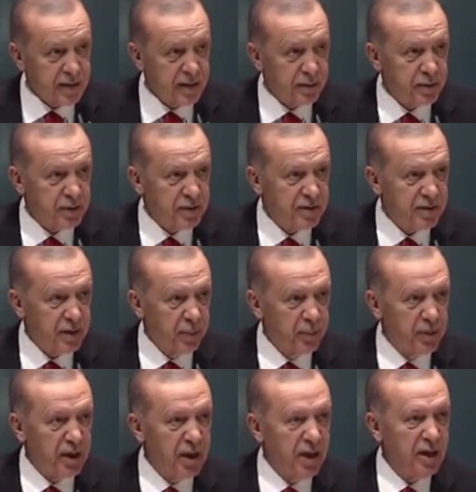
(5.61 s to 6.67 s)
bir
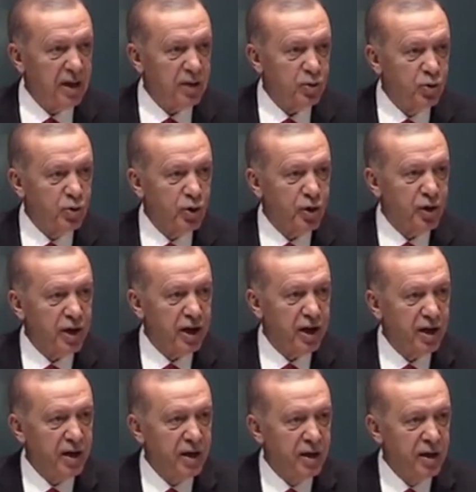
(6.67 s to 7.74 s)
yapıyla Türkiye
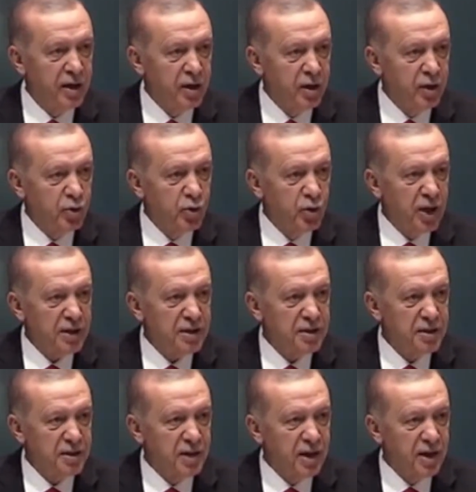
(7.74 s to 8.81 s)
güney
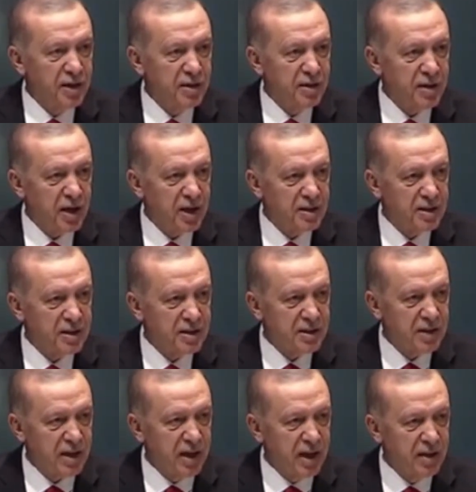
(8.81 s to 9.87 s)
sınırlarını taciz
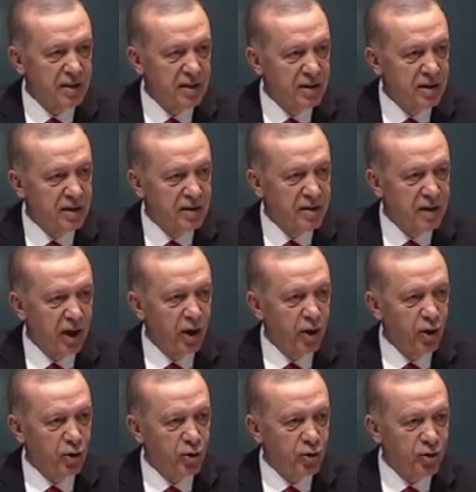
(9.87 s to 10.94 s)
eden terör
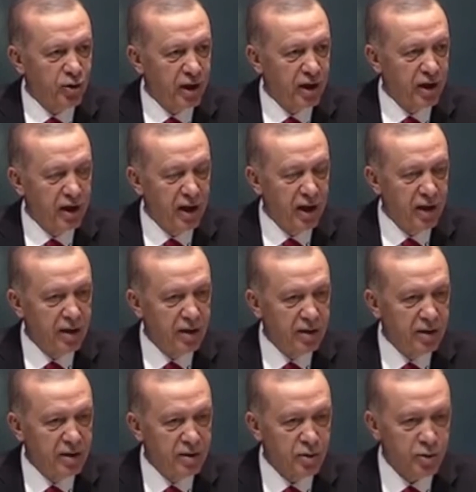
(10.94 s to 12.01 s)
örgütleriyle
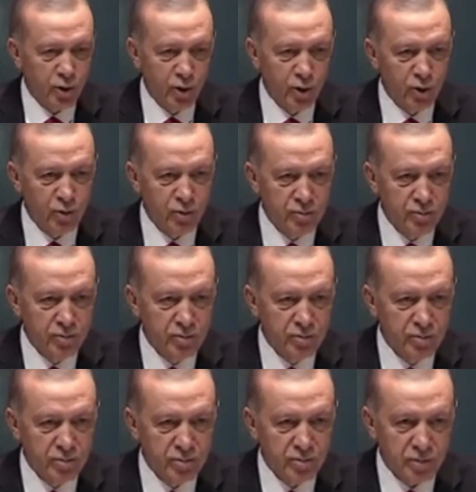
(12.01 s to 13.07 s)
soruyorum.
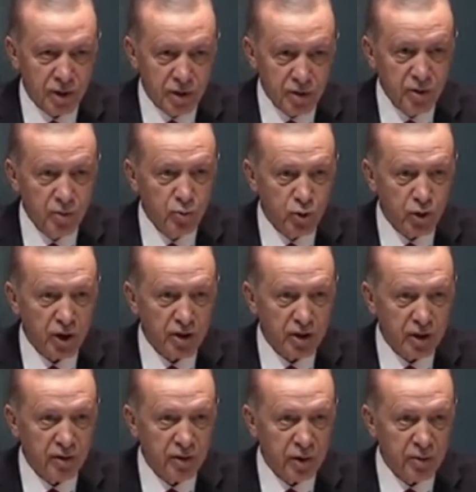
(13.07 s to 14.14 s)
Nasıl mücadele
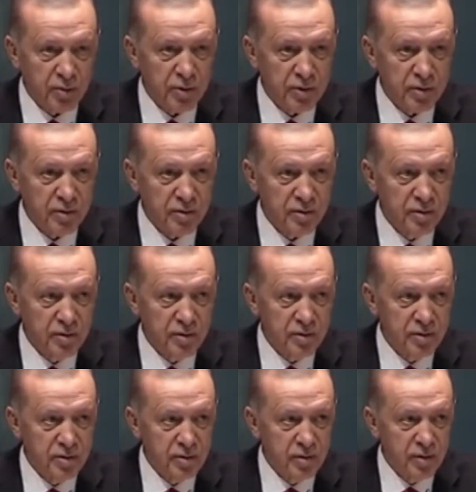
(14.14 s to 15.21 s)
verebilir?
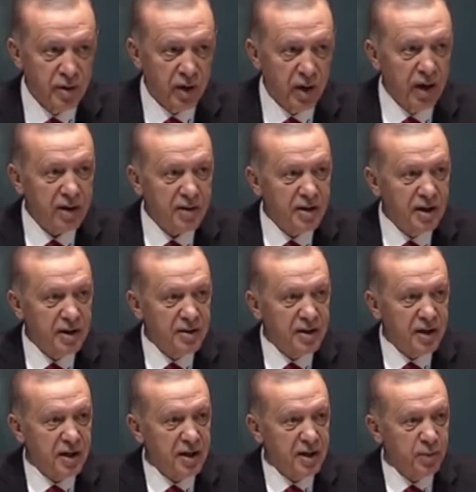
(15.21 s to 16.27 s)

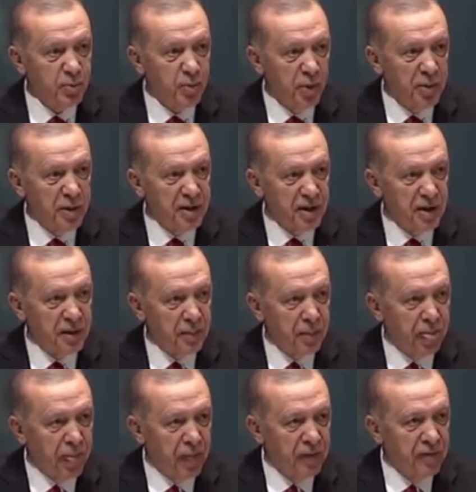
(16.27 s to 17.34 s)
Akdeniz'deki diplomatik
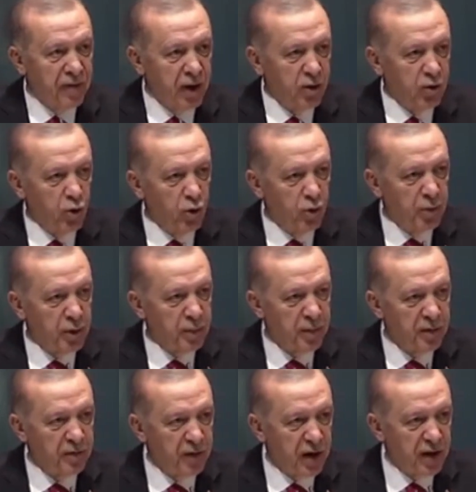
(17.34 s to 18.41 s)
ve ekonomik
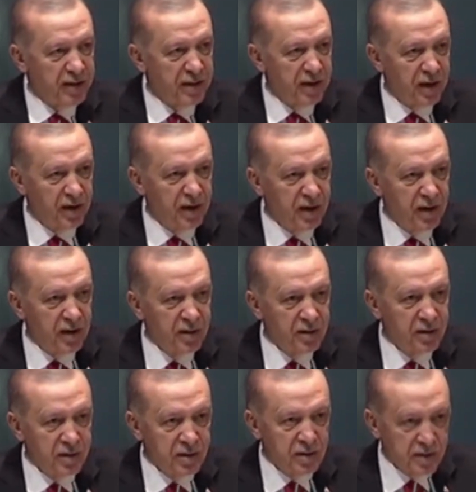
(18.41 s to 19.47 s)
menfaatlerini
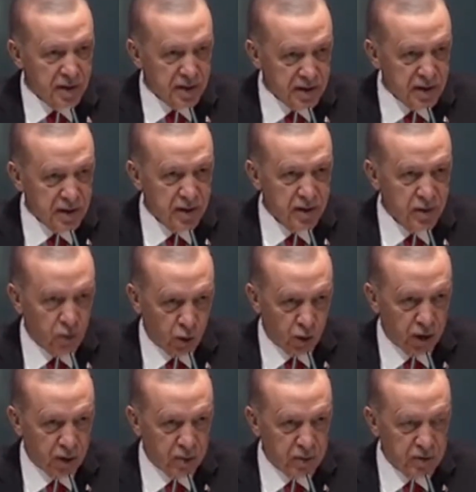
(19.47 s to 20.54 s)
nasıl
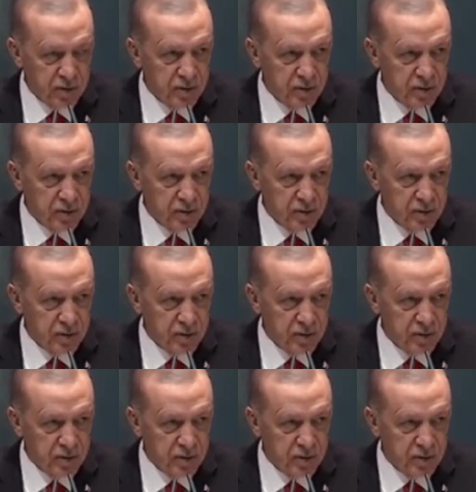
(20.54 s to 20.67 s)
koruyabilir?